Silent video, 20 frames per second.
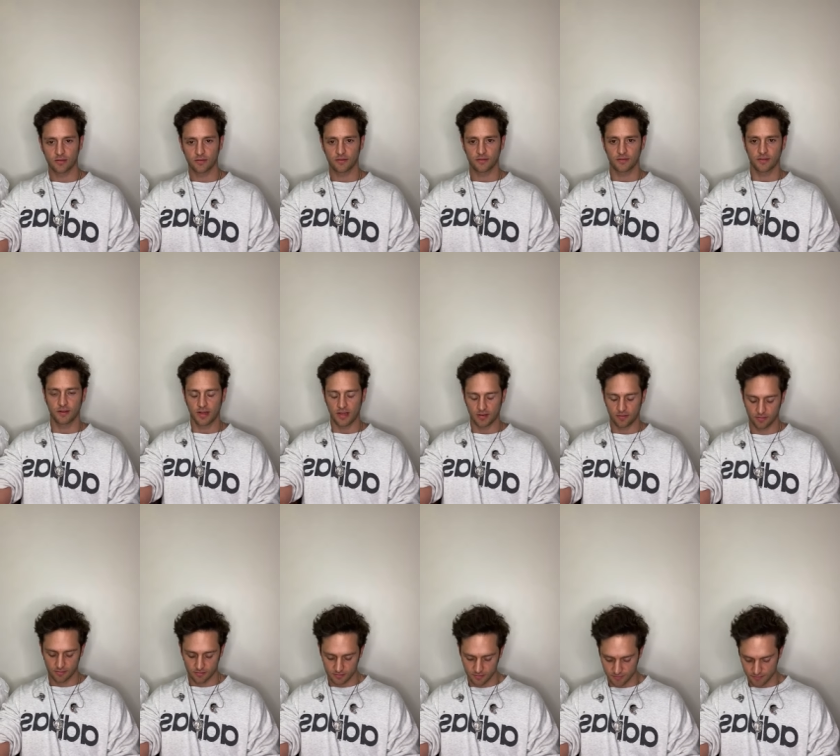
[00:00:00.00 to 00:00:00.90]
Es un,
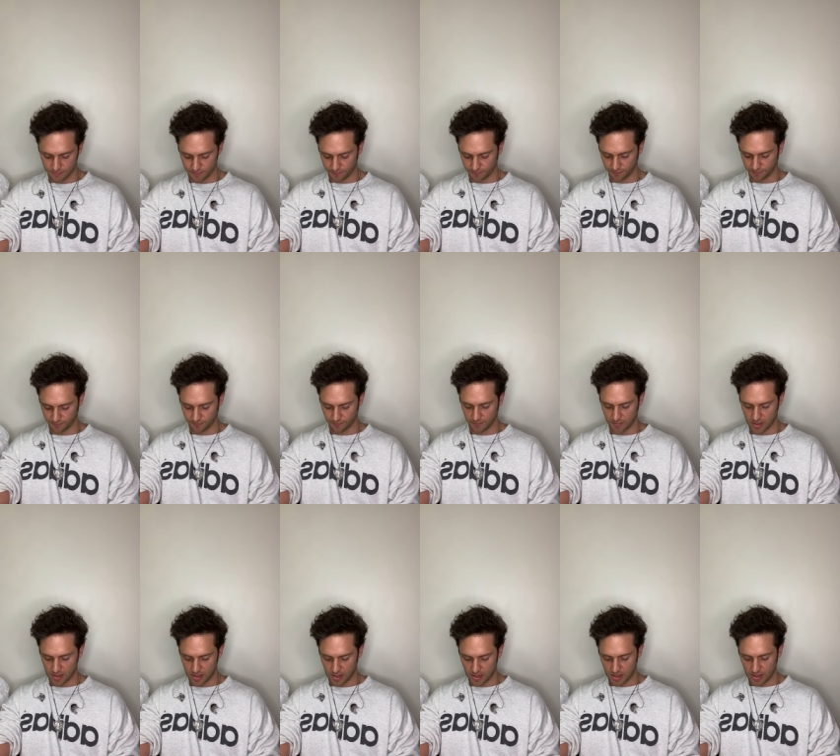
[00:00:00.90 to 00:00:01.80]
es un,
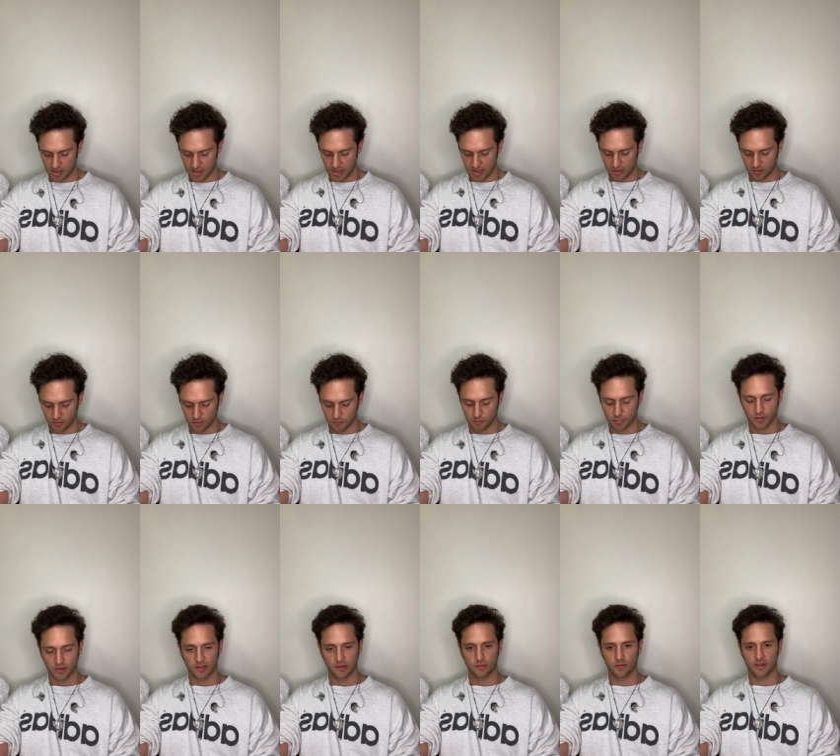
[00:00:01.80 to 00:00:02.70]
es
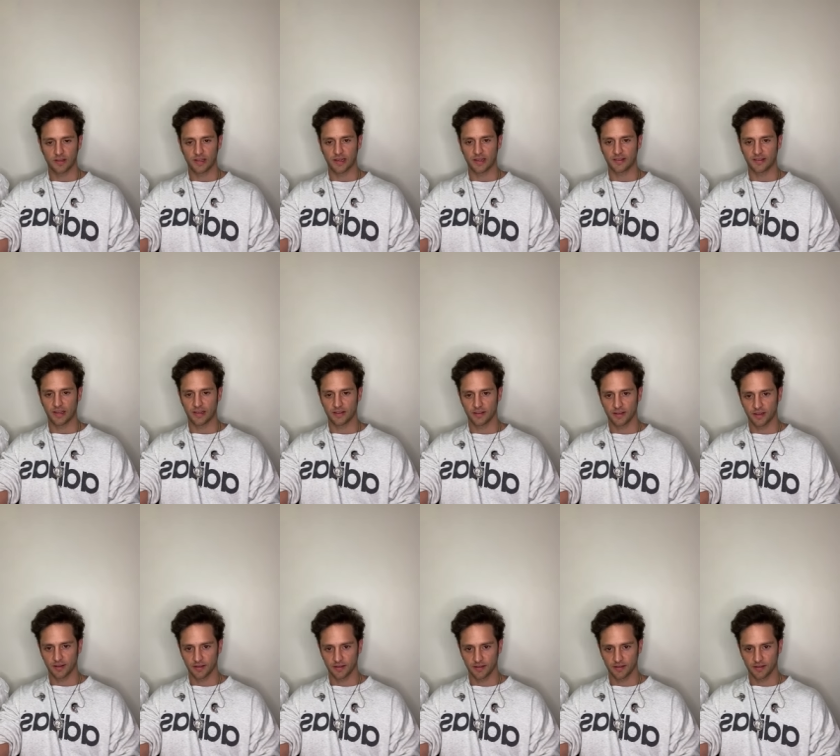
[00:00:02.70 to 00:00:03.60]
un proceso
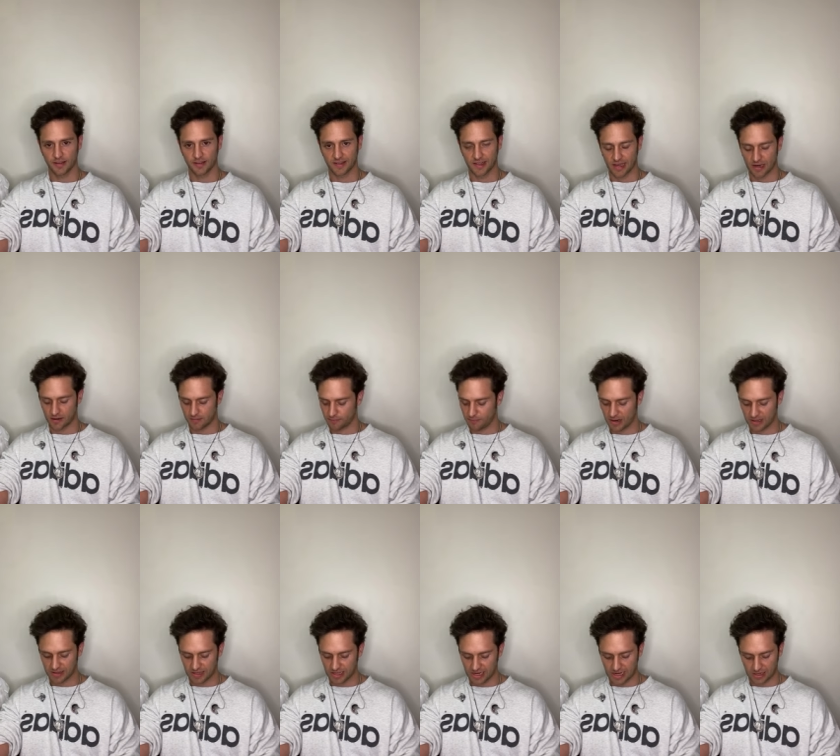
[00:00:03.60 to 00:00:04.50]
interesante estar
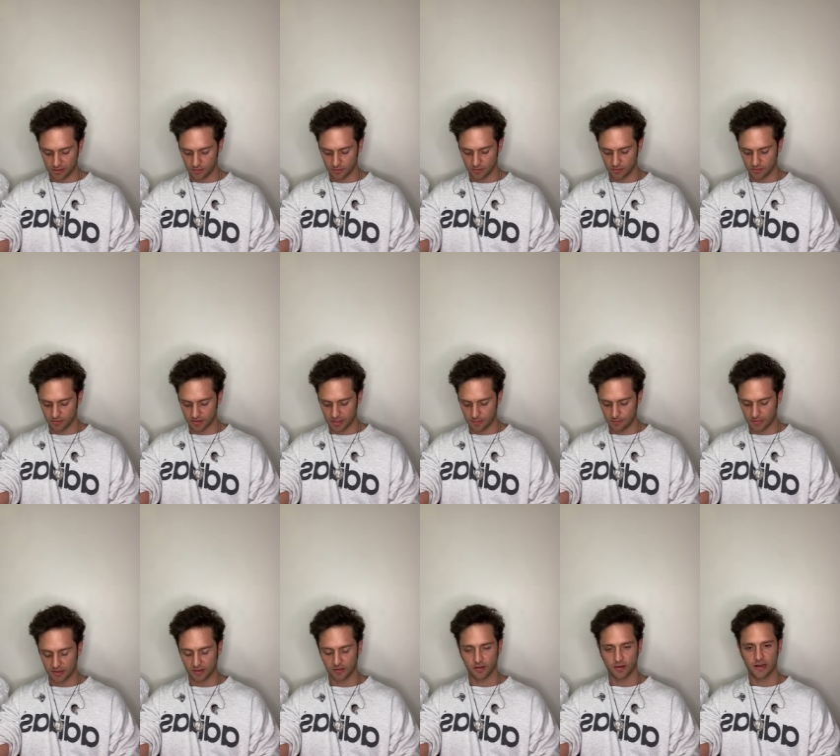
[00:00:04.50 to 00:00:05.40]
platicando con
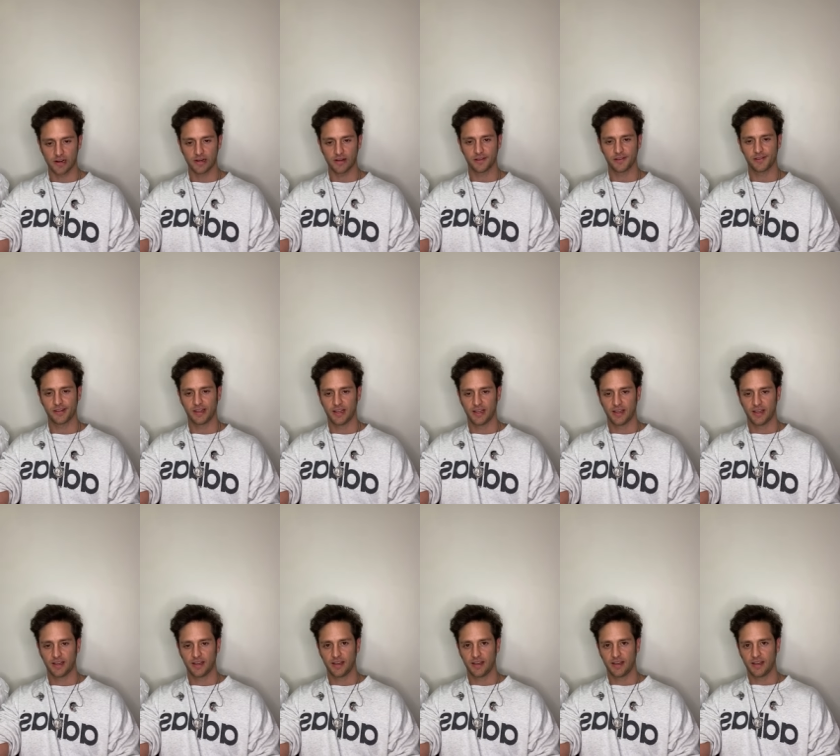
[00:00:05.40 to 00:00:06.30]
otra persona
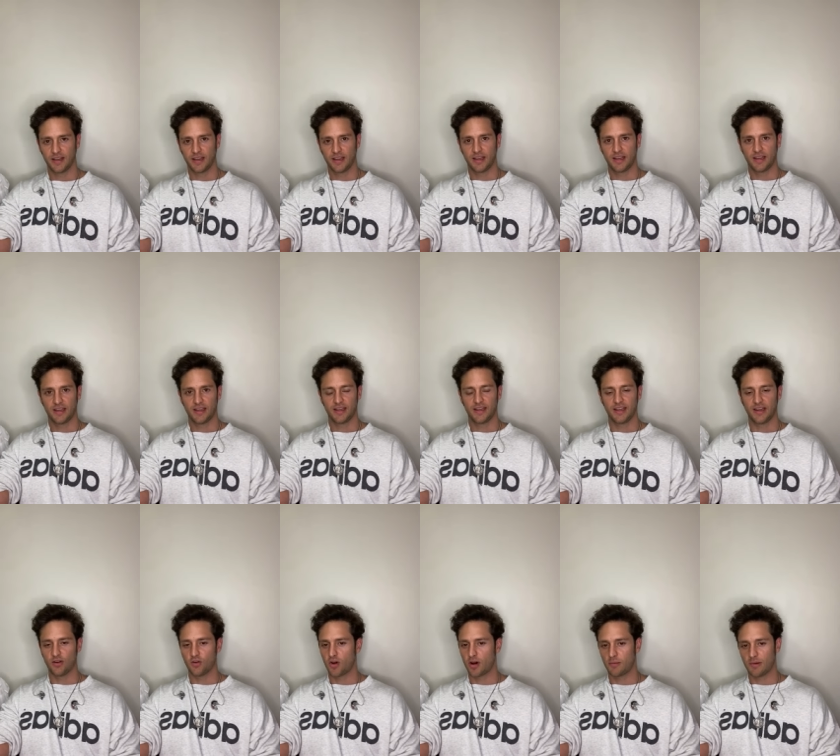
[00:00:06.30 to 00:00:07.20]

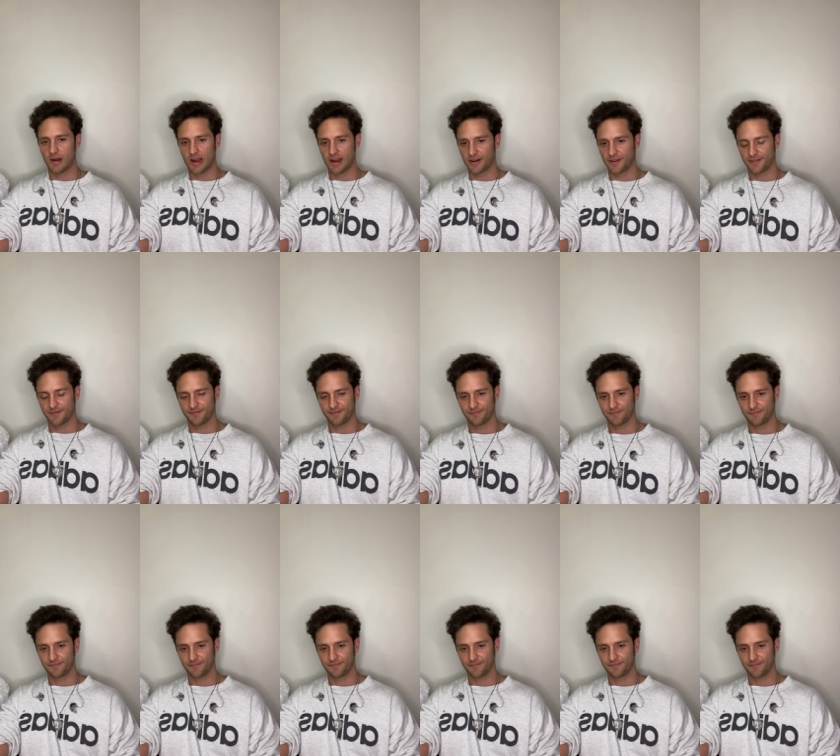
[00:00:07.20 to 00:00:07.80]
y no hablar.